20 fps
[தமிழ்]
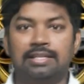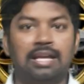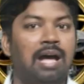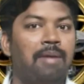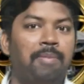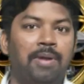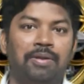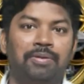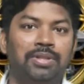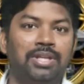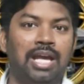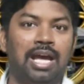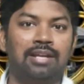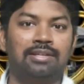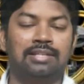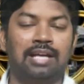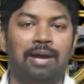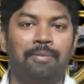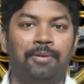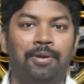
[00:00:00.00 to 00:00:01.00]
சாப்பாடு வந்து
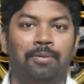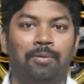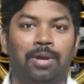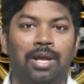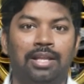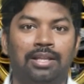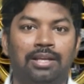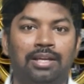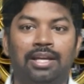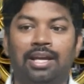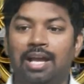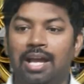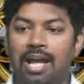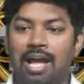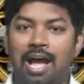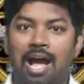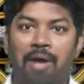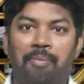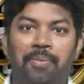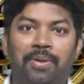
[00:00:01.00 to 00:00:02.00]
யாரும் சாப்பிடக்கூடாதுன்னு
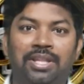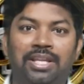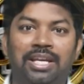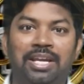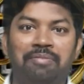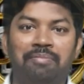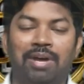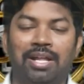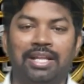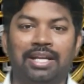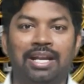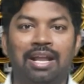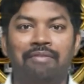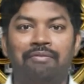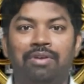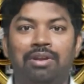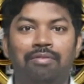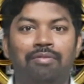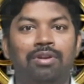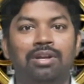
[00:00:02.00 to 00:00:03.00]
அப்போதைக்குன்னு பார்த்தீங்கன்னா
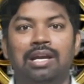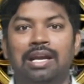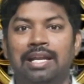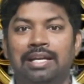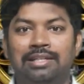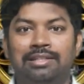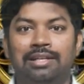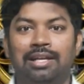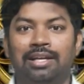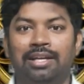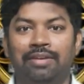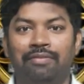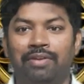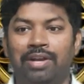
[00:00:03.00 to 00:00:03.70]
விறுவிறுன்னு நிக்சன்